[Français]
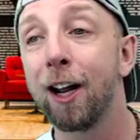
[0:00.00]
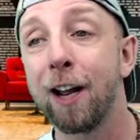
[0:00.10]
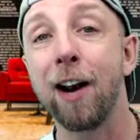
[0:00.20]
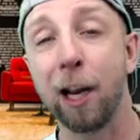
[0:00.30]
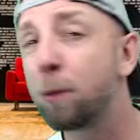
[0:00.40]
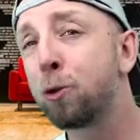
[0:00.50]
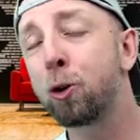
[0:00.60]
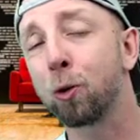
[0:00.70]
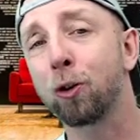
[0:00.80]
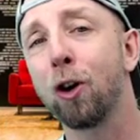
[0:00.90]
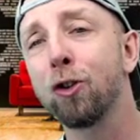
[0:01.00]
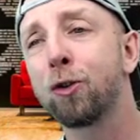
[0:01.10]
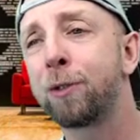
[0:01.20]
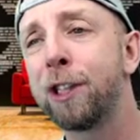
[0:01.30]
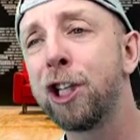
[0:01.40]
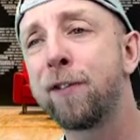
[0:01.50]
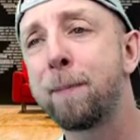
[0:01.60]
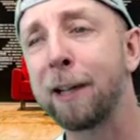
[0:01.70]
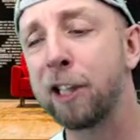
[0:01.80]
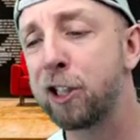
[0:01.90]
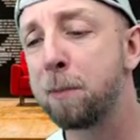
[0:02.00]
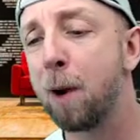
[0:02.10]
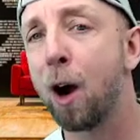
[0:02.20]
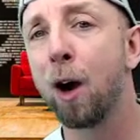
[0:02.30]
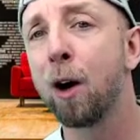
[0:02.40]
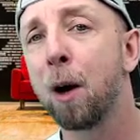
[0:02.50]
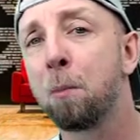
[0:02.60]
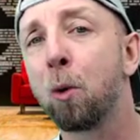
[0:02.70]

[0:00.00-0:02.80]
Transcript: Et voilà, comme je suis content, je me suis dit, je vais partager mon